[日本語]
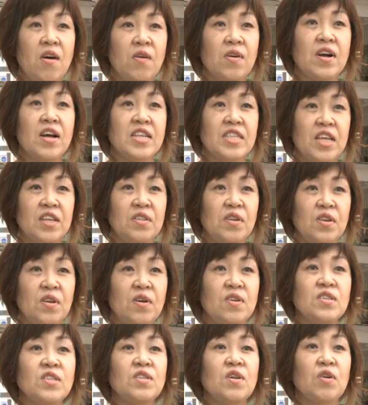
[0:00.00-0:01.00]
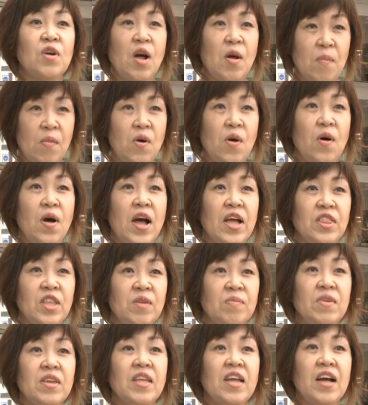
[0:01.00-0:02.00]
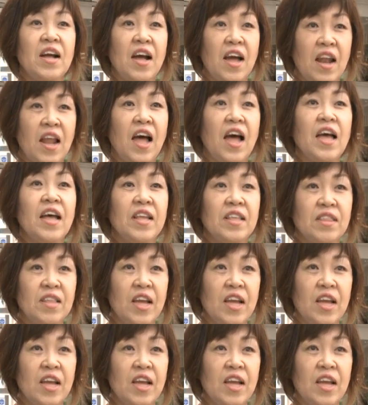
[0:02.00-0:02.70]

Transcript: お母さんの様子とかもあの見ながら